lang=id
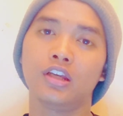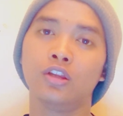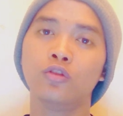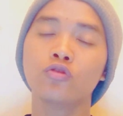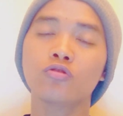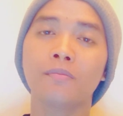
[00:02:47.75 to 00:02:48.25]

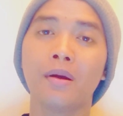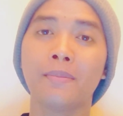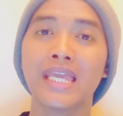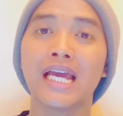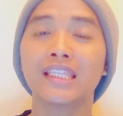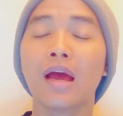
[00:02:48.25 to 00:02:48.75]
itu
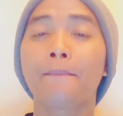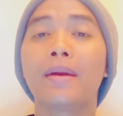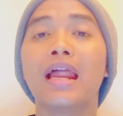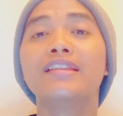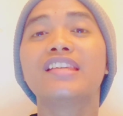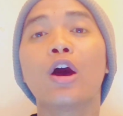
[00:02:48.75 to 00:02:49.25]
seumpamanya kita
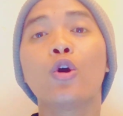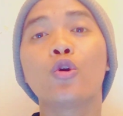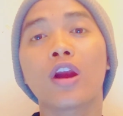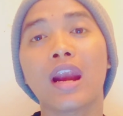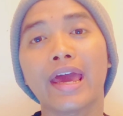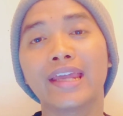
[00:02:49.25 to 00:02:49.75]
belanja
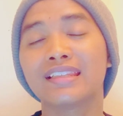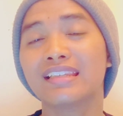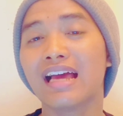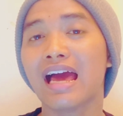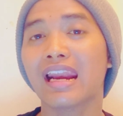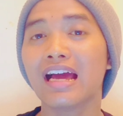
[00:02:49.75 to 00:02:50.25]
online
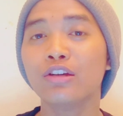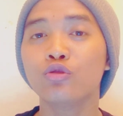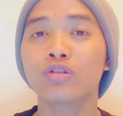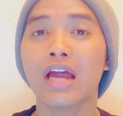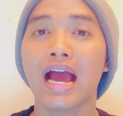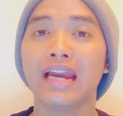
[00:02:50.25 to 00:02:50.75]
sekarang
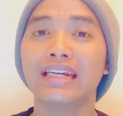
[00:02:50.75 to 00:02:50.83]
sudah